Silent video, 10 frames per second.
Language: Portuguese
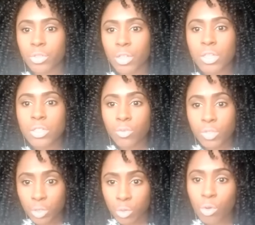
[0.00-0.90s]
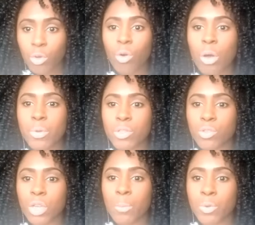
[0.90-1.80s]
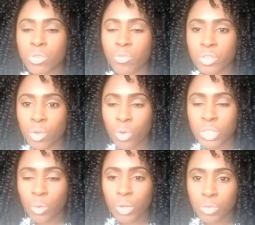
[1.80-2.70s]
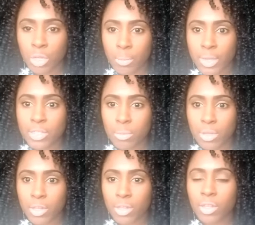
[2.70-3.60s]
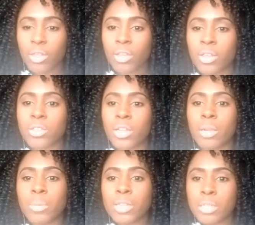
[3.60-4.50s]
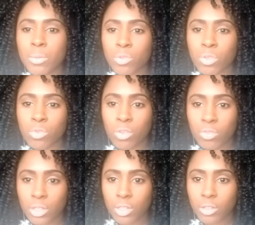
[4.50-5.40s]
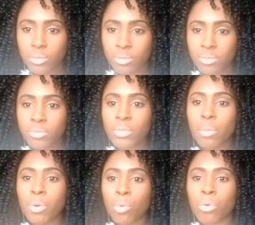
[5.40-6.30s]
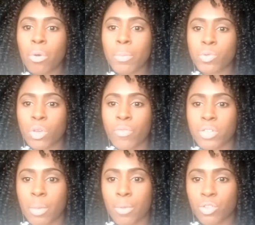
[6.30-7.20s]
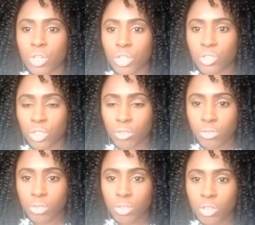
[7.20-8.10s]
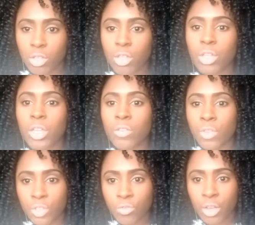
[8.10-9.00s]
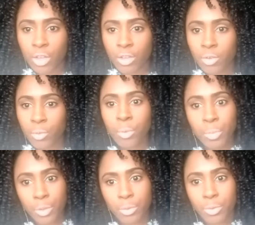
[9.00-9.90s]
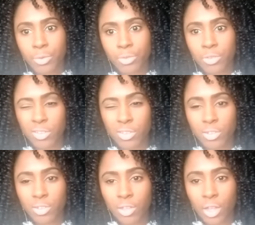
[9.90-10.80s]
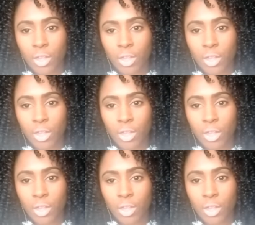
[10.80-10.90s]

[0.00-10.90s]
Se você colocou com uma pessoa que a pessoa fez uma coisa ruim na sua cabeça, amiga, você elimina essa pessoa da sua vida, procura uma pessoa que faça cabelo direitinho e vem de vá comigo, tá?